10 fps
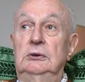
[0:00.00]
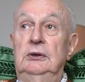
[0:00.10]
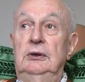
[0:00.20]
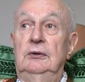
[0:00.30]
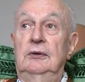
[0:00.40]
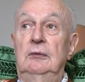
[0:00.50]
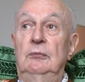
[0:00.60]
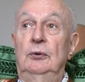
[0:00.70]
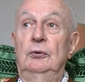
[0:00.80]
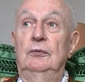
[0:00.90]
les
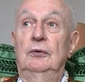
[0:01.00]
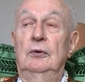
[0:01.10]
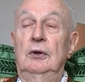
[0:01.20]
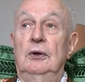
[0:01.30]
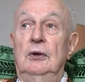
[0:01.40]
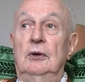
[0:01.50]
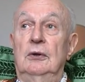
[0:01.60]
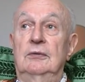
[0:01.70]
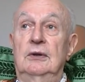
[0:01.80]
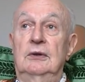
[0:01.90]
Allemands devant,
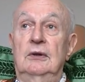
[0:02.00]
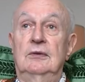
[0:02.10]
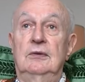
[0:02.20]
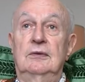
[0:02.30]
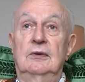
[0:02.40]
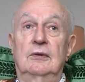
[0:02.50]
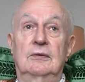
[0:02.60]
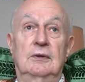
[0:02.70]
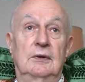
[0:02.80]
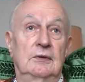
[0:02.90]
cette
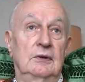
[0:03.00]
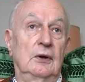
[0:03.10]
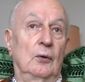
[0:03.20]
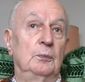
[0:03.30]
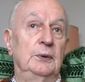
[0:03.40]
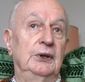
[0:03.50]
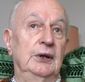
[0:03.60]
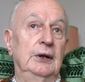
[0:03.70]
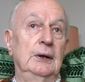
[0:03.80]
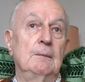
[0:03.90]
résistance s'était
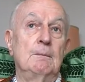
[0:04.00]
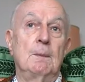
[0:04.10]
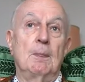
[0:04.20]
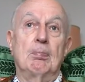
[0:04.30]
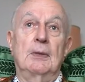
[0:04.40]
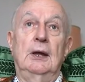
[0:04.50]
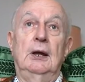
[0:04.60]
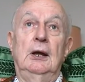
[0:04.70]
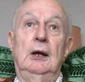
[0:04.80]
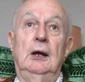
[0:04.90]
repliée
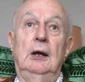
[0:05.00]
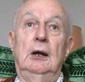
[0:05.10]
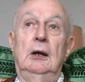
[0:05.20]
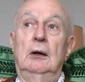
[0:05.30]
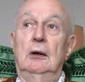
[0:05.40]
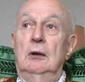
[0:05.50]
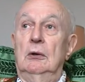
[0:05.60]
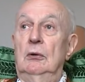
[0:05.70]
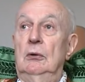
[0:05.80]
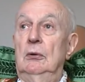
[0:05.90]
et
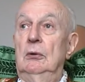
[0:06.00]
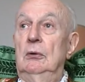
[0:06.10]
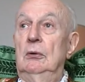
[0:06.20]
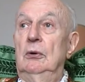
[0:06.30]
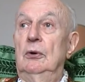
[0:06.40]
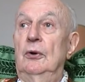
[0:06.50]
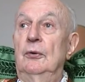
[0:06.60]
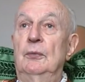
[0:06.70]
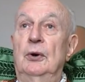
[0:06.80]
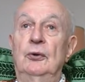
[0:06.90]
le,
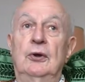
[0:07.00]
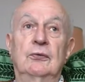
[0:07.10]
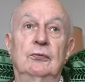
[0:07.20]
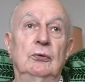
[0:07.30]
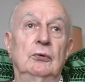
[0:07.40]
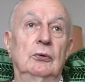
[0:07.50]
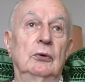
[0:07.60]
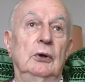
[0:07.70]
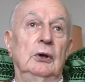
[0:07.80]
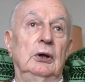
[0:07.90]
lendemain, on a su
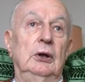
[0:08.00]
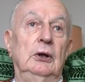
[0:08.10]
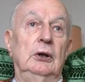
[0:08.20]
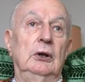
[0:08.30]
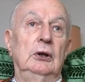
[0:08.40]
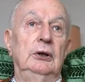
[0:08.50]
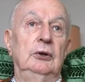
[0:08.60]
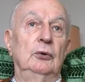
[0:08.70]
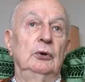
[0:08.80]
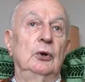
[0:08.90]
que
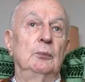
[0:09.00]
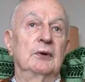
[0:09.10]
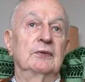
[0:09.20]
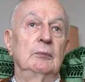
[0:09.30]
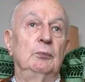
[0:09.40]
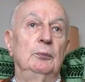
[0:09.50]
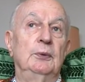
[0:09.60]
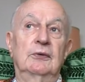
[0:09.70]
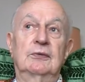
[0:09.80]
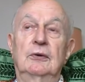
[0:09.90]
il ne passait plus
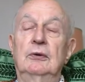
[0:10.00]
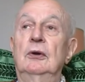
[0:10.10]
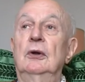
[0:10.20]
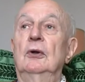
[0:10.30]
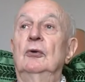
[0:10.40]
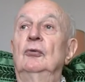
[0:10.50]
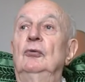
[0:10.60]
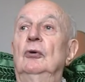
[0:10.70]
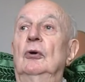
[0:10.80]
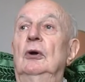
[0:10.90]
personne
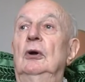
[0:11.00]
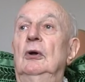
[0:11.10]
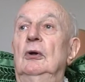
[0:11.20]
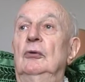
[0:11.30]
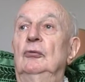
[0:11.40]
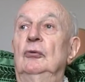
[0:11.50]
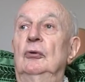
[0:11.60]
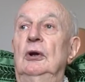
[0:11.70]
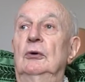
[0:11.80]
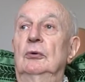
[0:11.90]
sur,
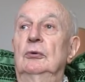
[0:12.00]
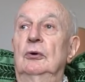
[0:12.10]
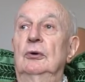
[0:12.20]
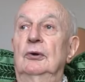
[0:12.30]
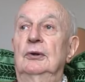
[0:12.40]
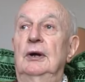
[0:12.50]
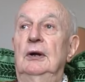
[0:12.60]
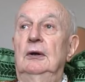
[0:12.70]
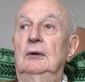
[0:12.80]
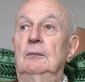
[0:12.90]
sur la côte
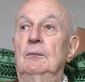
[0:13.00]
orientale.